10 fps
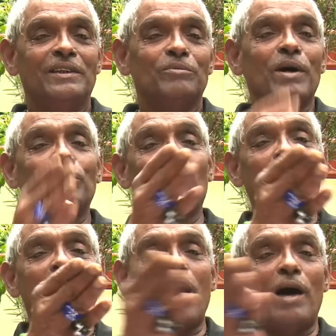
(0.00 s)
బాబు
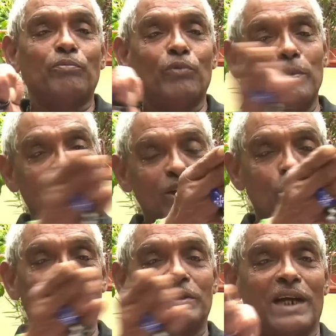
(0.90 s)
పులివెందుల
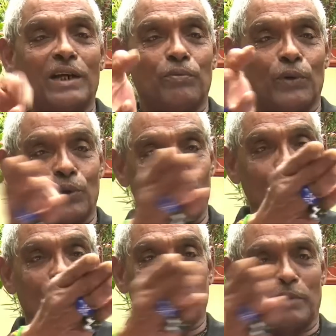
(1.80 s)
బస్ స్టాండ్ ఫోటో
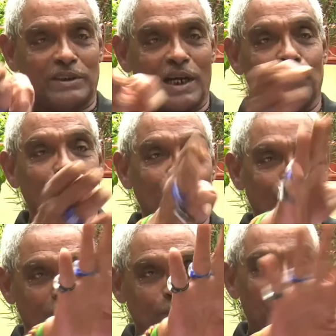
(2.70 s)
ఒకటి కొత్త బస్ స్టాండ్ ఫోటో
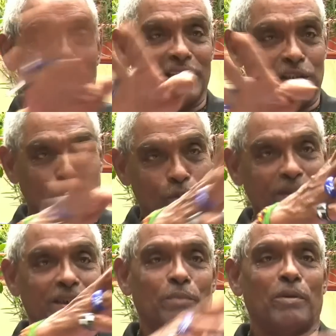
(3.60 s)
ఒకటి ప్లే చేసి
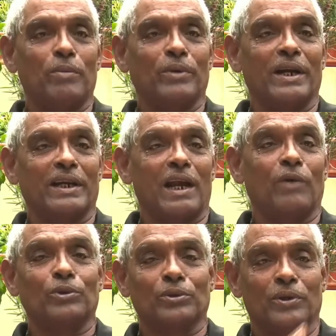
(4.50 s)
చూపించండి బాబు గారికి ఎలా
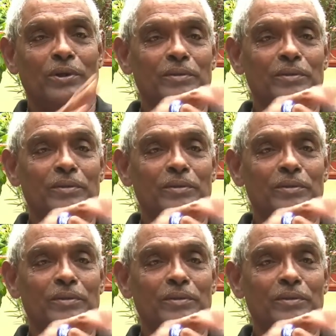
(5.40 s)
ఉంటుందో